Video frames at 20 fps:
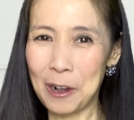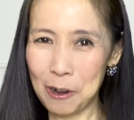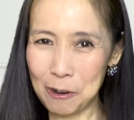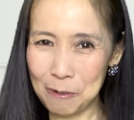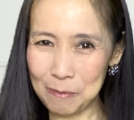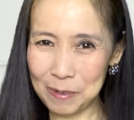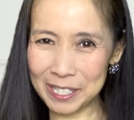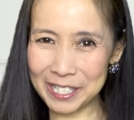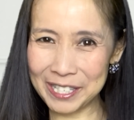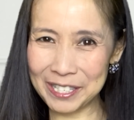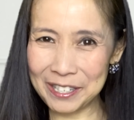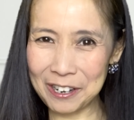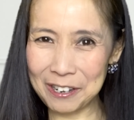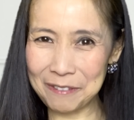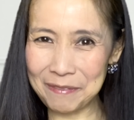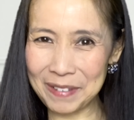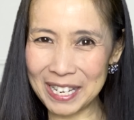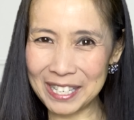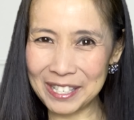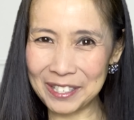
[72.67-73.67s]
面白い
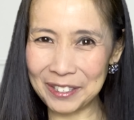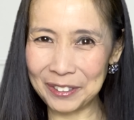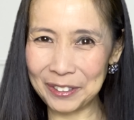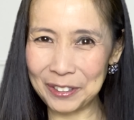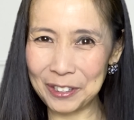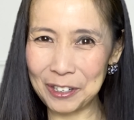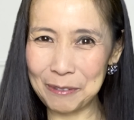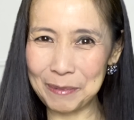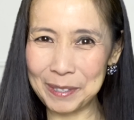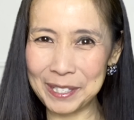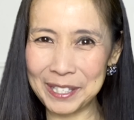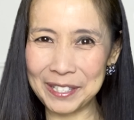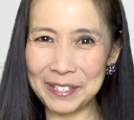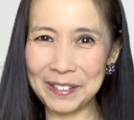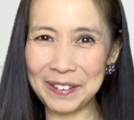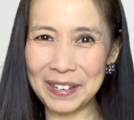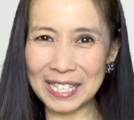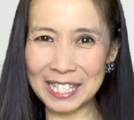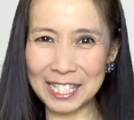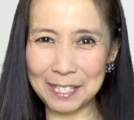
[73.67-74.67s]
名称の動物を
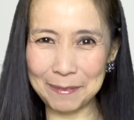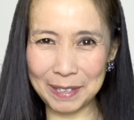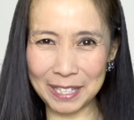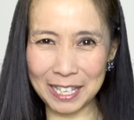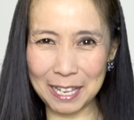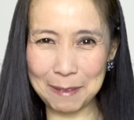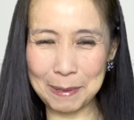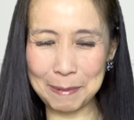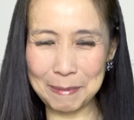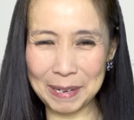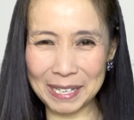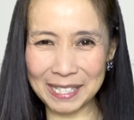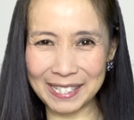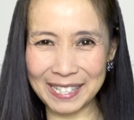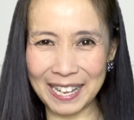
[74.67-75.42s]
集めてみまし